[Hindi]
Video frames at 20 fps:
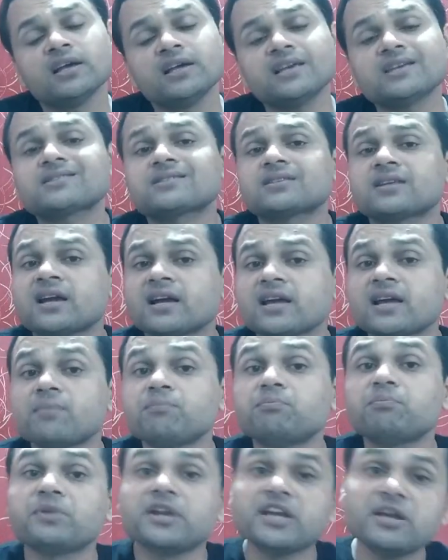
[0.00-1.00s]
इस तरह के
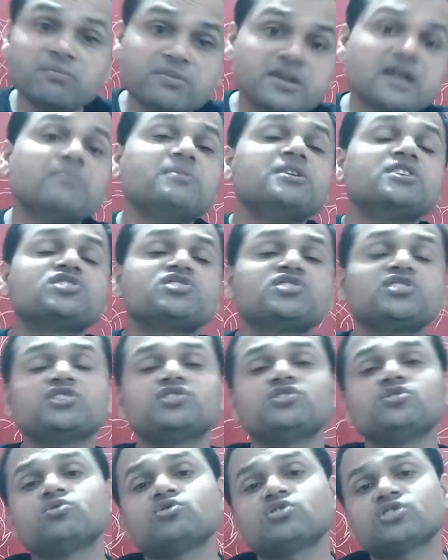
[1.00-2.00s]
प्रीमियम
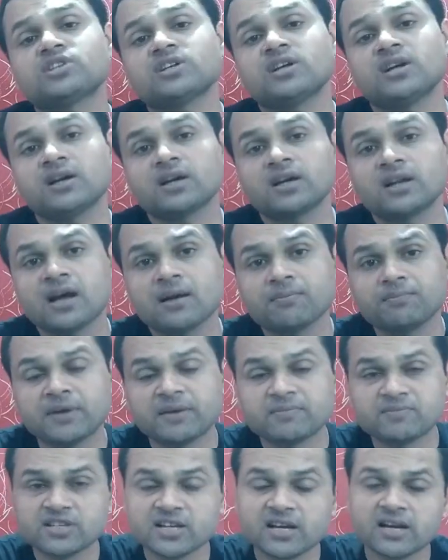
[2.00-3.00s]
इंस्टीट्यूट से अगर आप
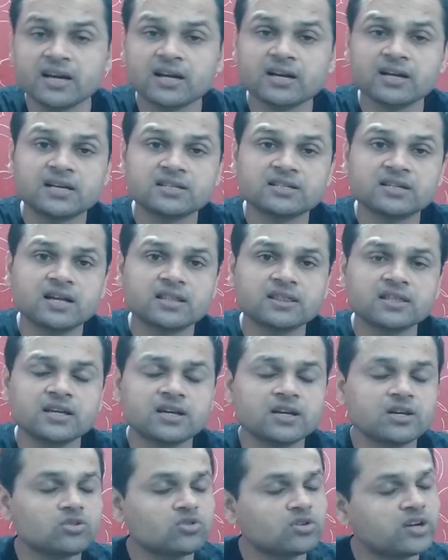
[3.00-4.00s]
एमसीए करना
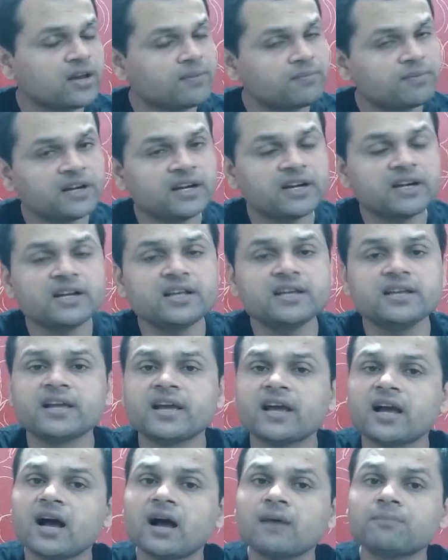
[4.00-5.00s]
चाहते हैं तो डेफिनेटली
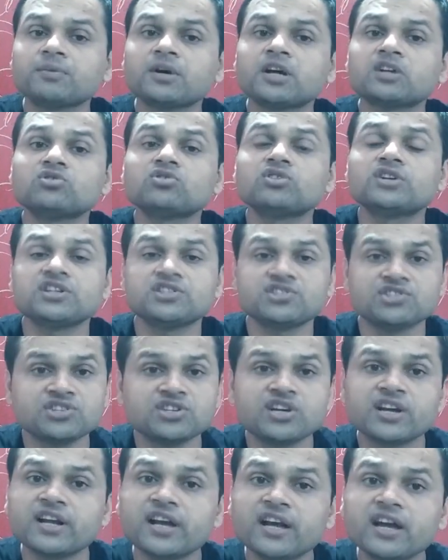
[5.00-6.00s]
ये आपका जो
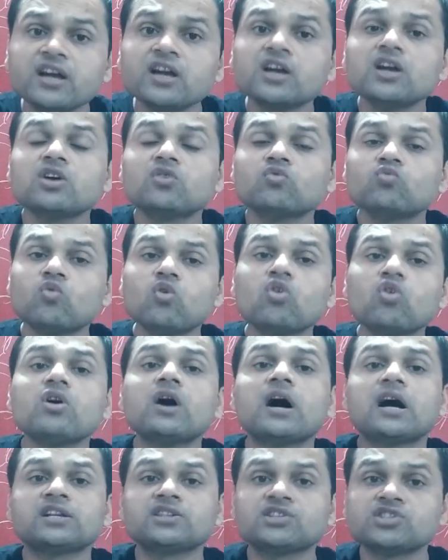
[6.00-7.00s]
डिसीजन है वो
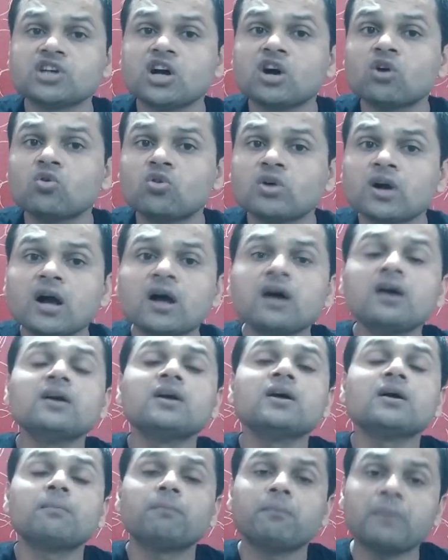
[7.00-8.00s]
अच्छा होगा
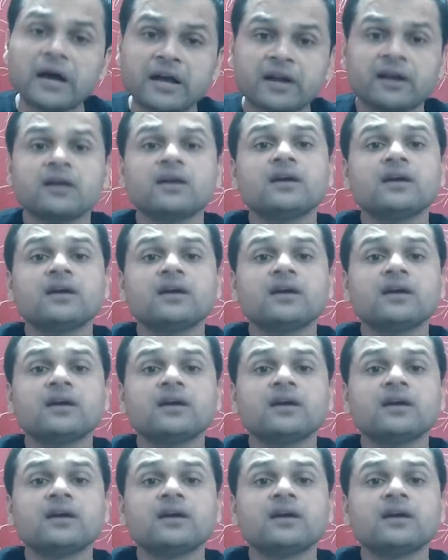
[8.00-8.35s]
पर